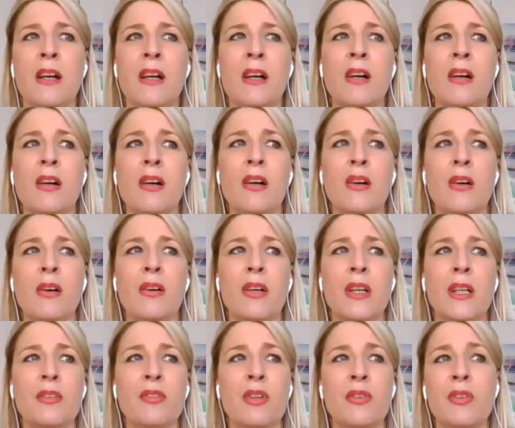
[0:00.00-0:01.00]
Euh,
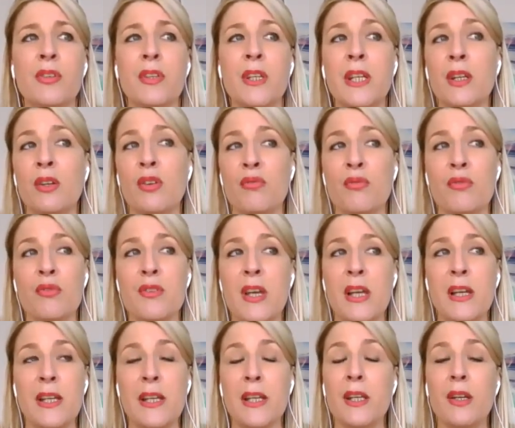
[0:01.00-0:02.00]
étant donné que vous
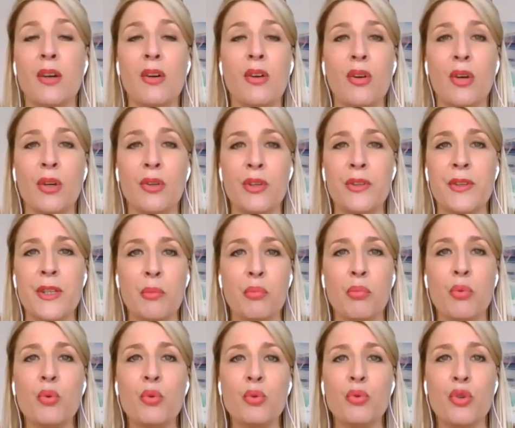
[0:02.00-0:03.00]
allez euh, leur donner
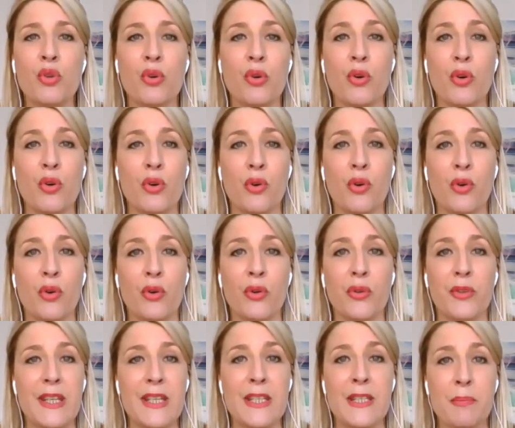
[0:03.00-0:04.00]
beaucoup trop
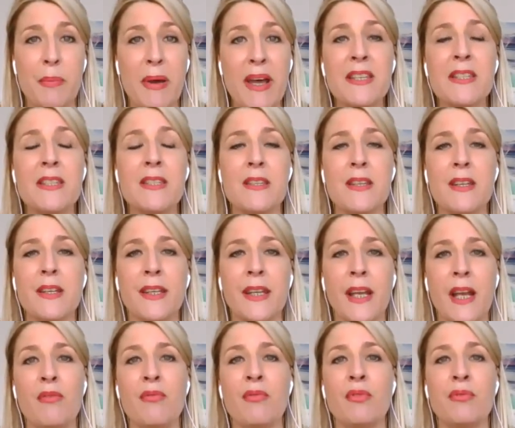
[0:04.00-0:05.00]
d'espace et
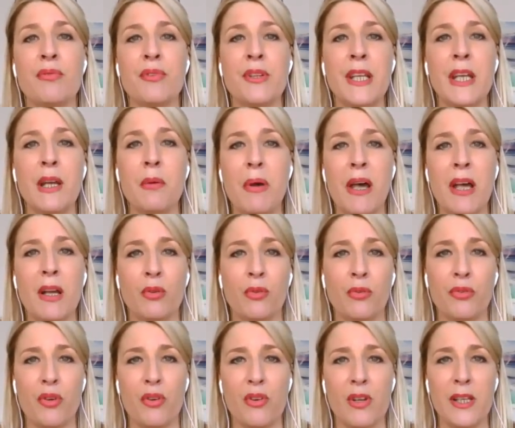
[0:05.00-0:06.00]
qu'elles vont finir par
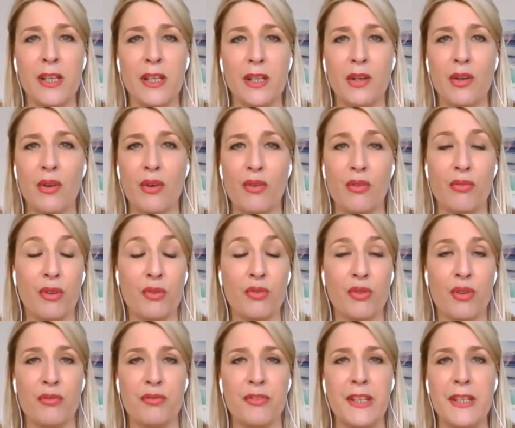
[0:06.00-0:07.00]
contrôler euh,
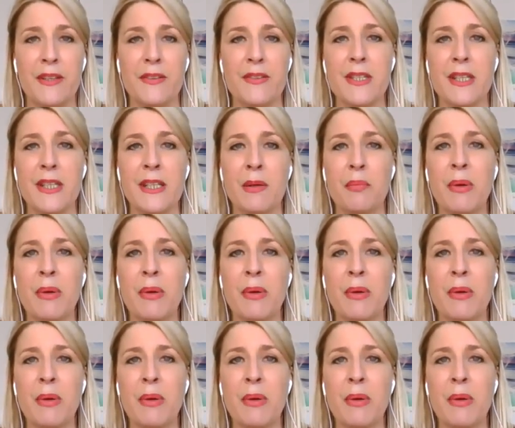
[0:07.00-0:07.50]
votre vie, ce qui n'est